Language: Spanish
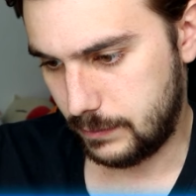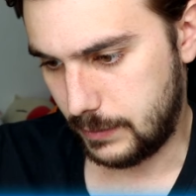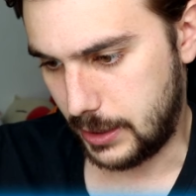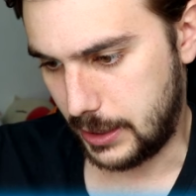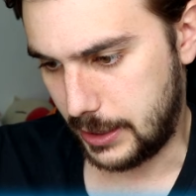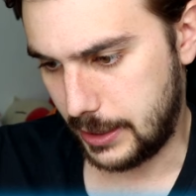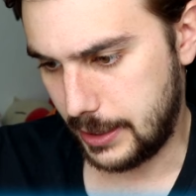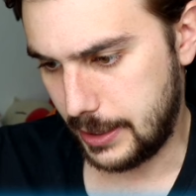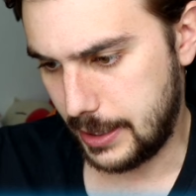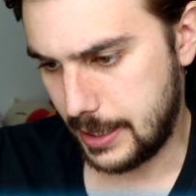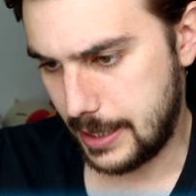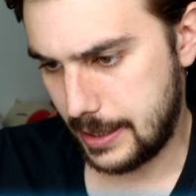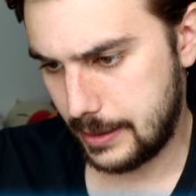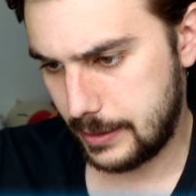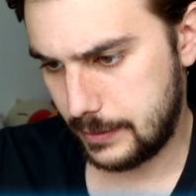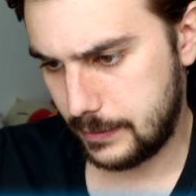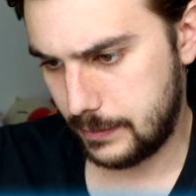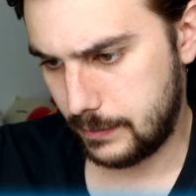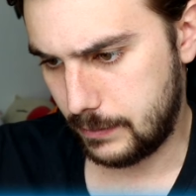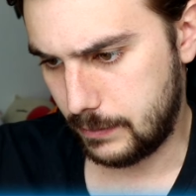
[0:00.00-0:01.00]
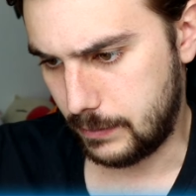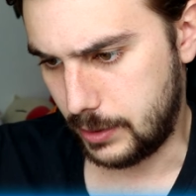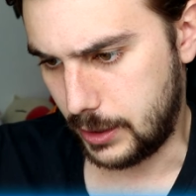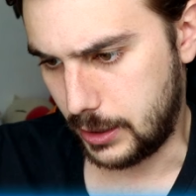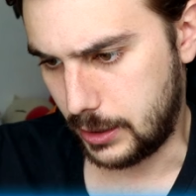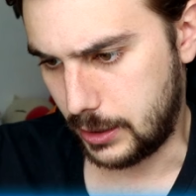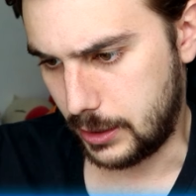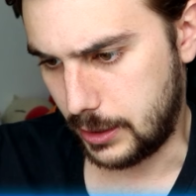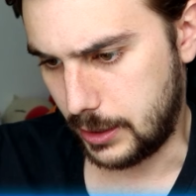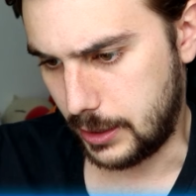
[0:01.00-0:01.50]
Vigila.
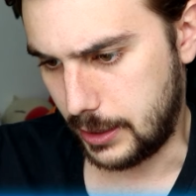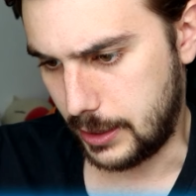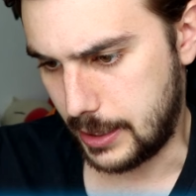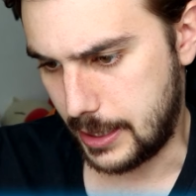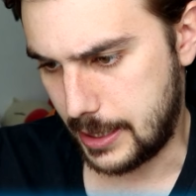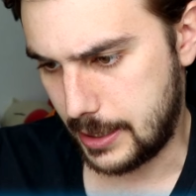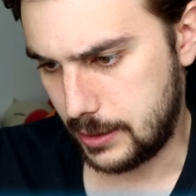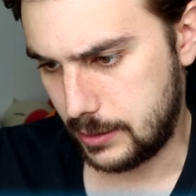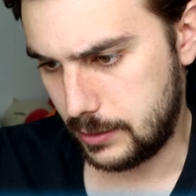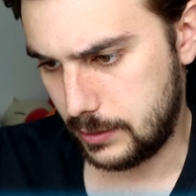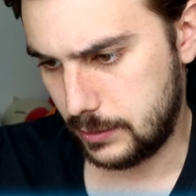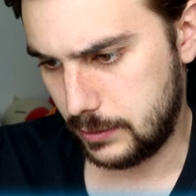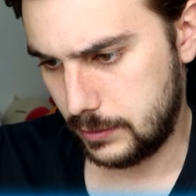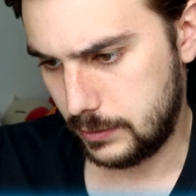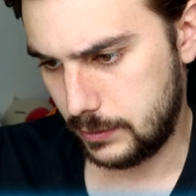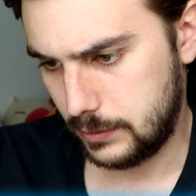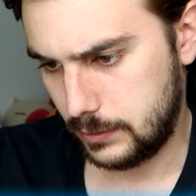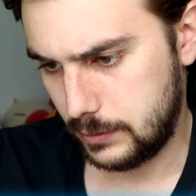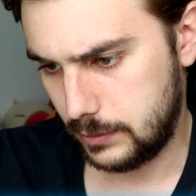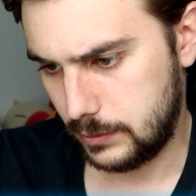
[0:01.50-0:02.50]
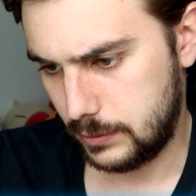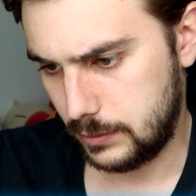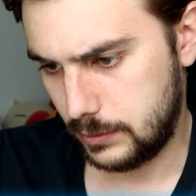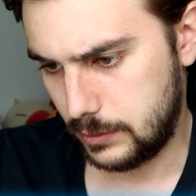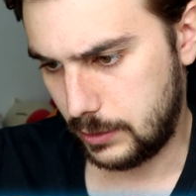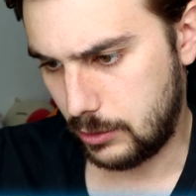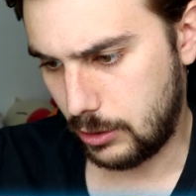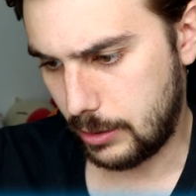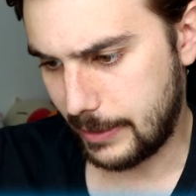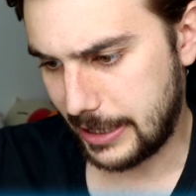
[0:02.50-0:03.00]
Vigila.
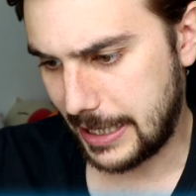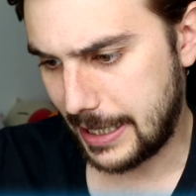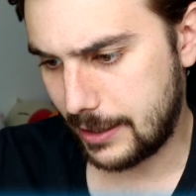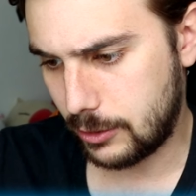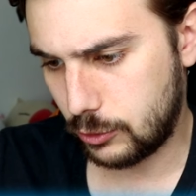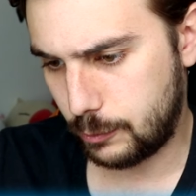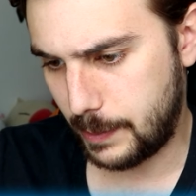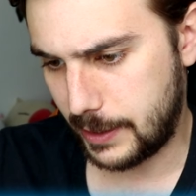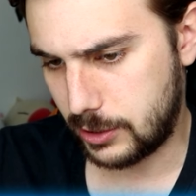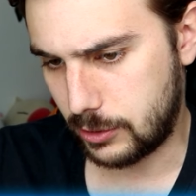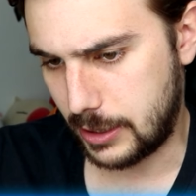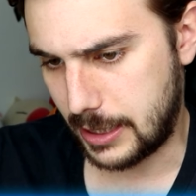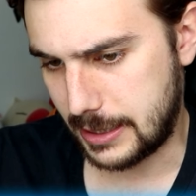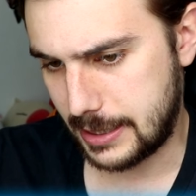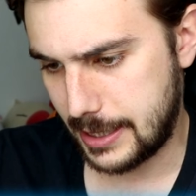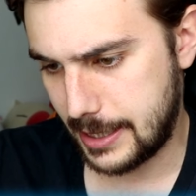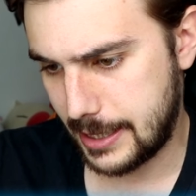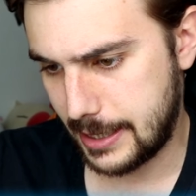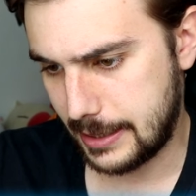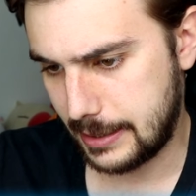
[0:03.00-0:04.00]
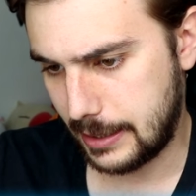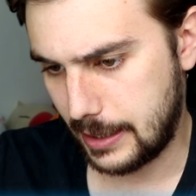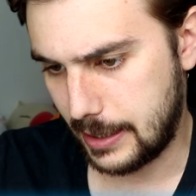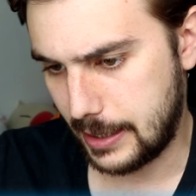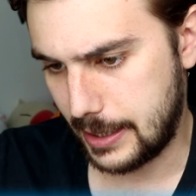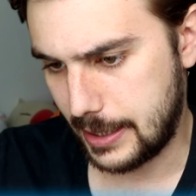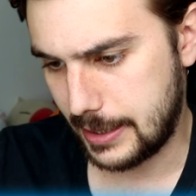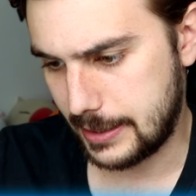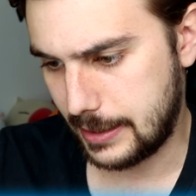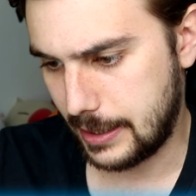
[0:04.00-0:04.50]
Tengo que matar a dos personas, eh. En
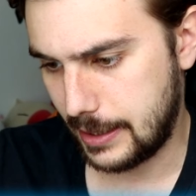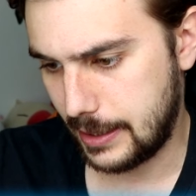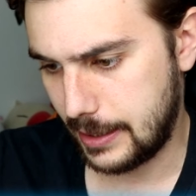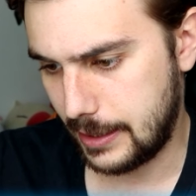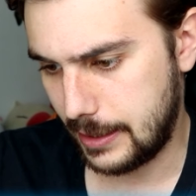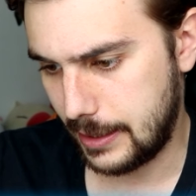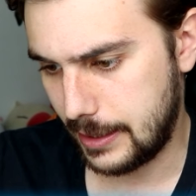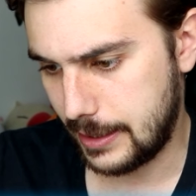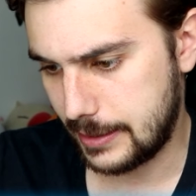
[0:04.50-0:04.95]
este. En este.